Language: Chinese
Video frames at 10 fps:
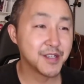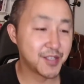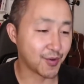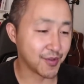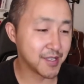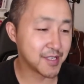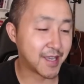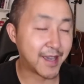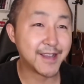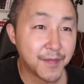有意思
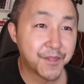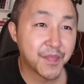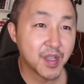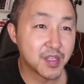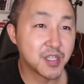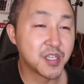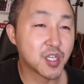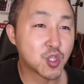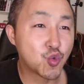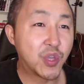哎，这是一
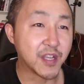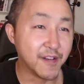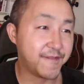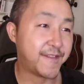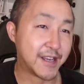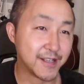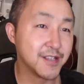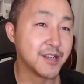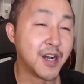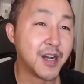个对等反
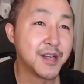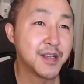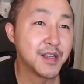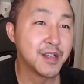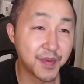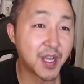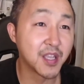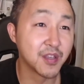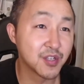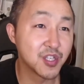制啊！别
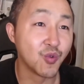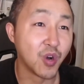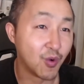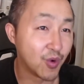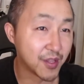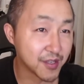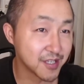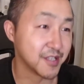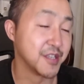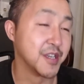看你能治我，我也能
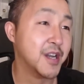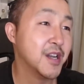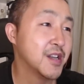治你。